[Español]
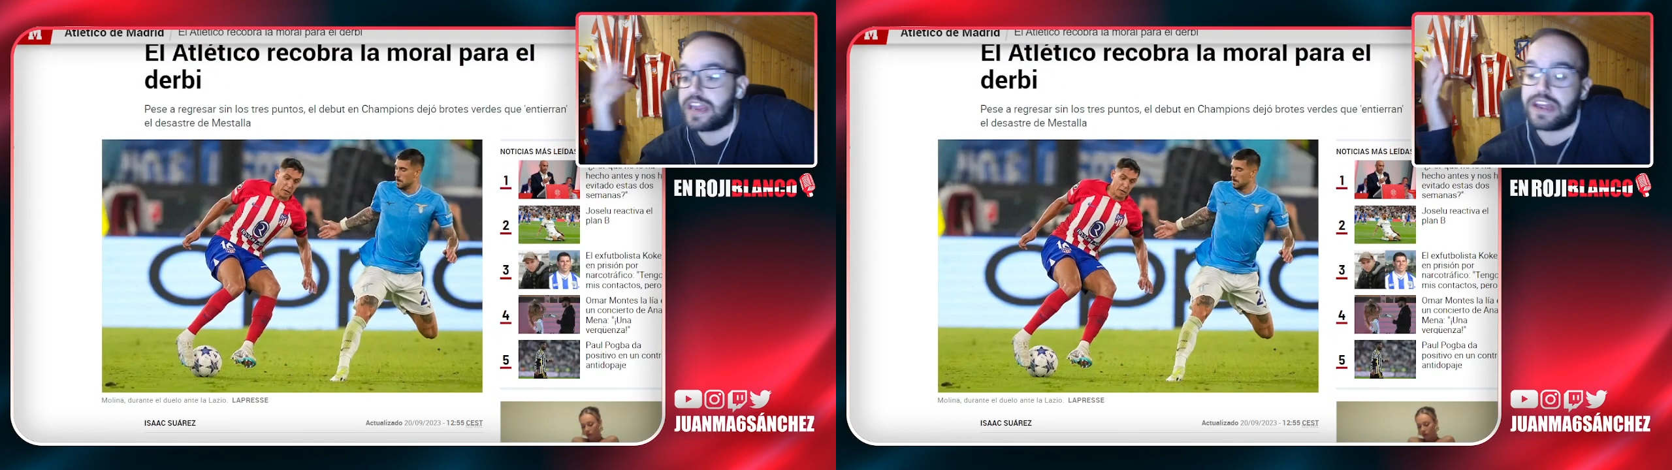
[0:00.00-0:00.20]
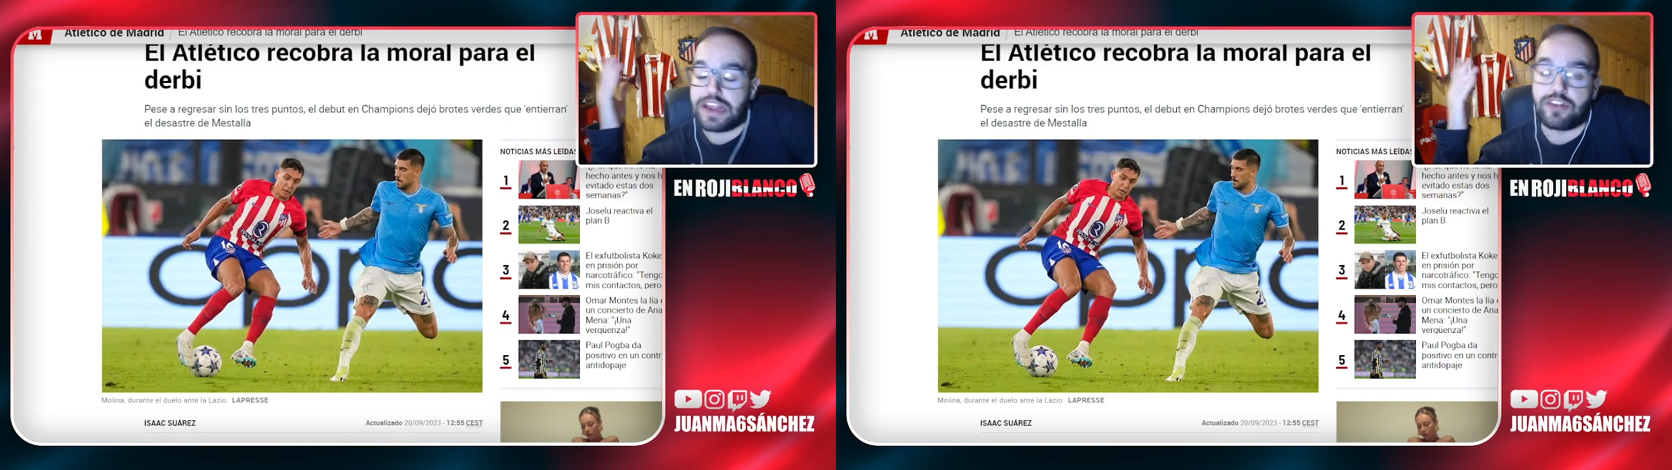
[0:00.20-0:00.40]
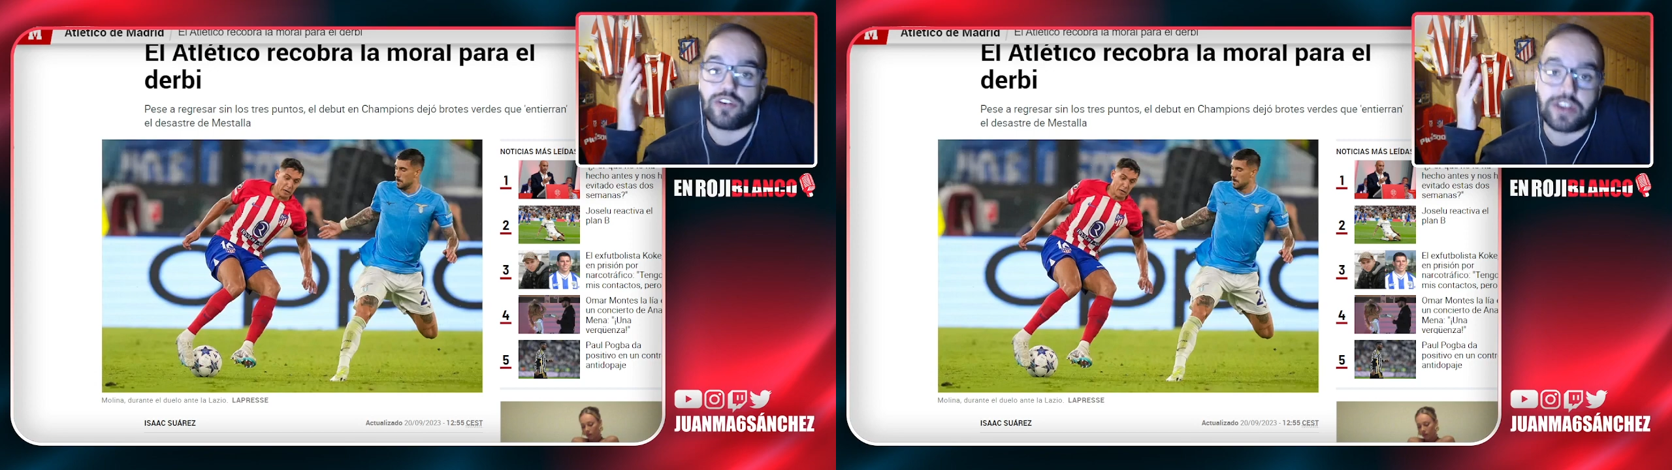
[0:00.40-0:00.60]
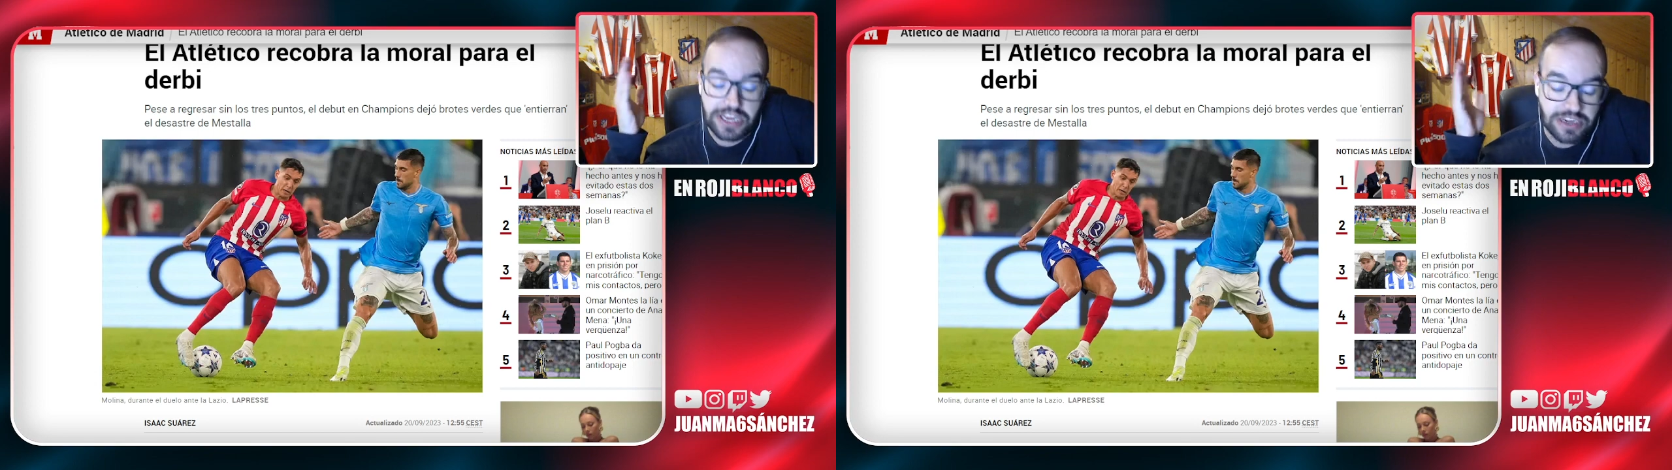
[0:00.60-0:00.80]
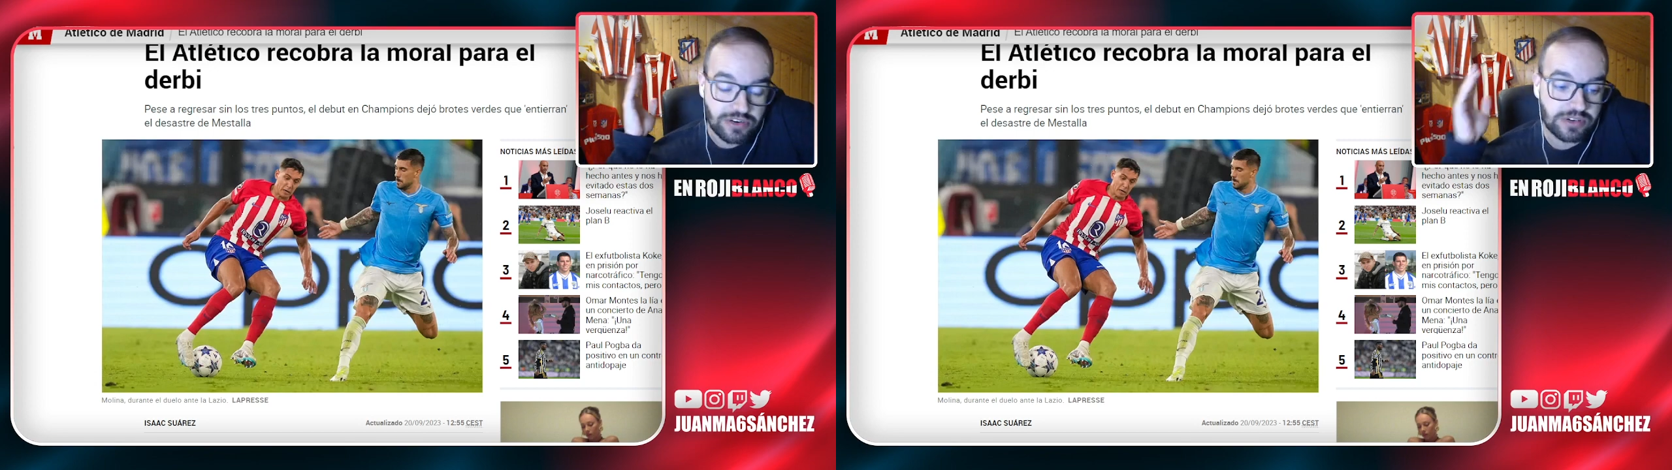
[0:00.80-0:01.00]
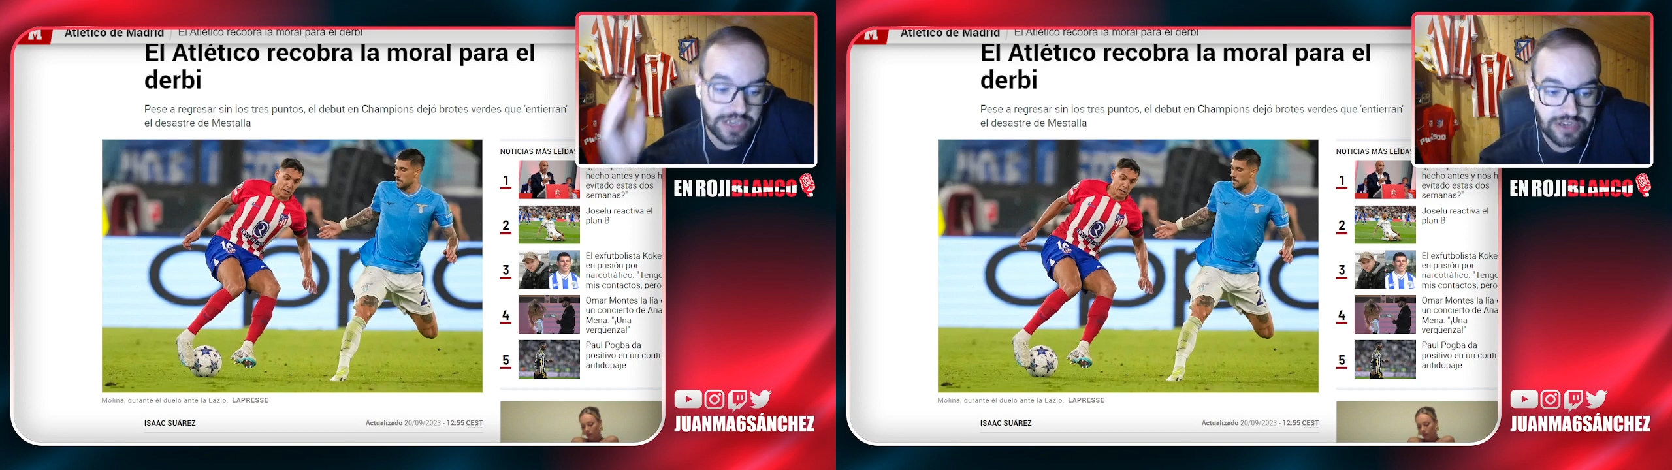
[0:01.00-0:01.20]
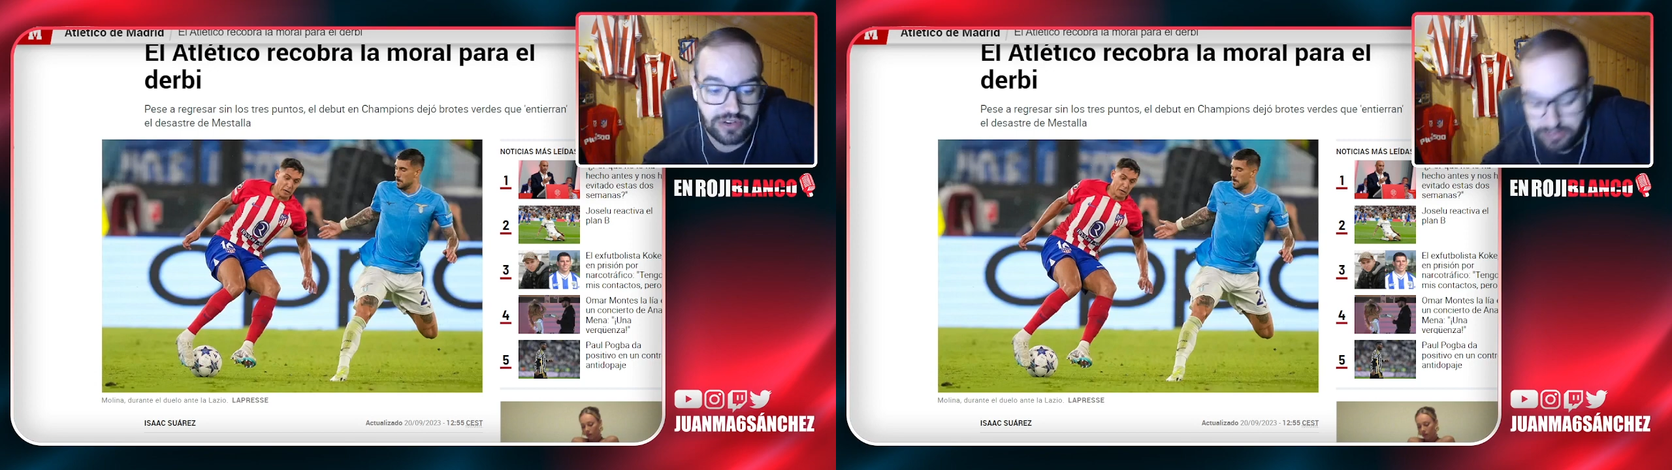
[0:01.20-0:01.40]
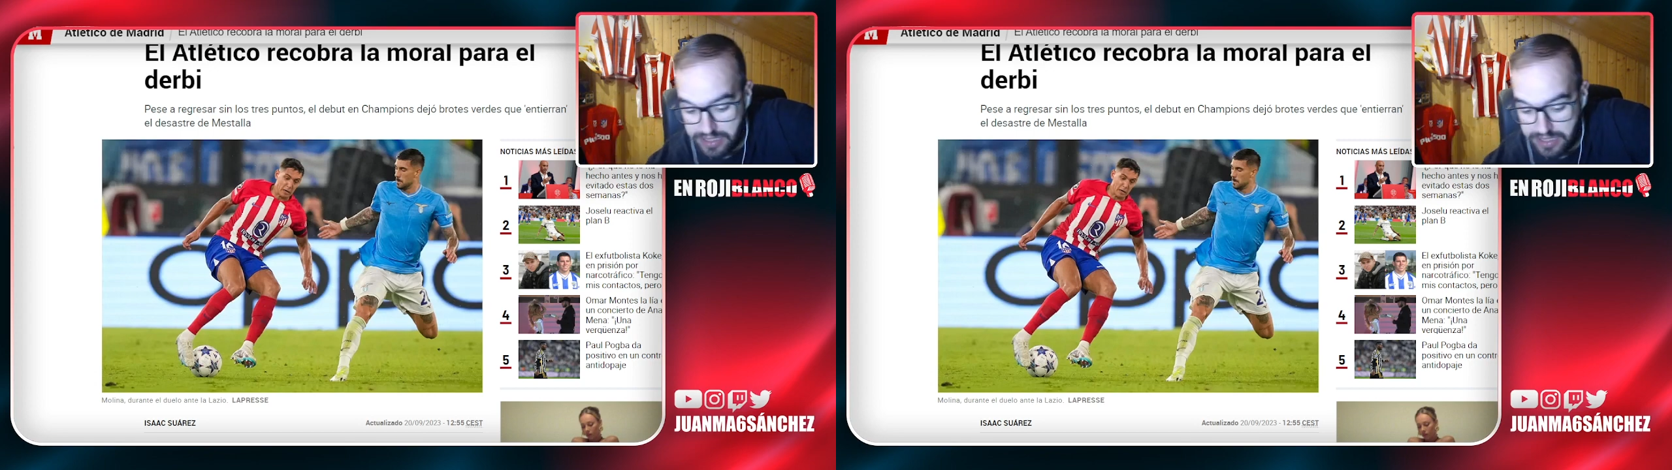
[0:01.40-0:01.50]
Lino, Lino, Lino.